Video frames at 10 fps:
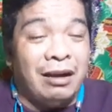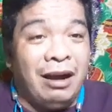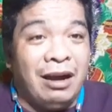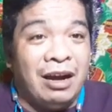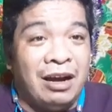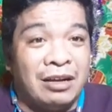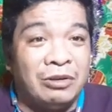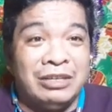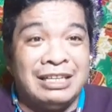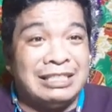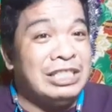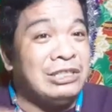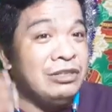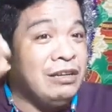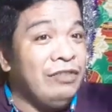uh, connected
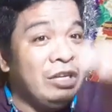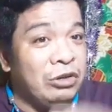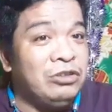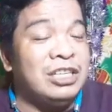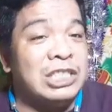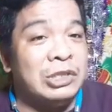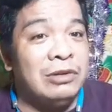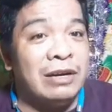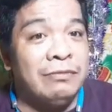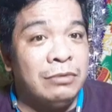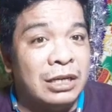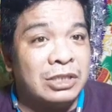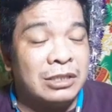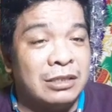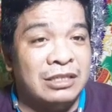to the video that you have
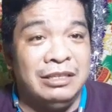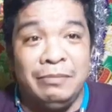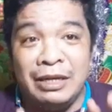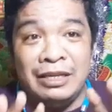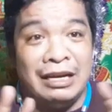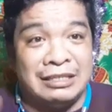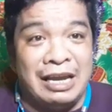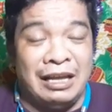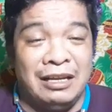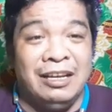watched diba natin.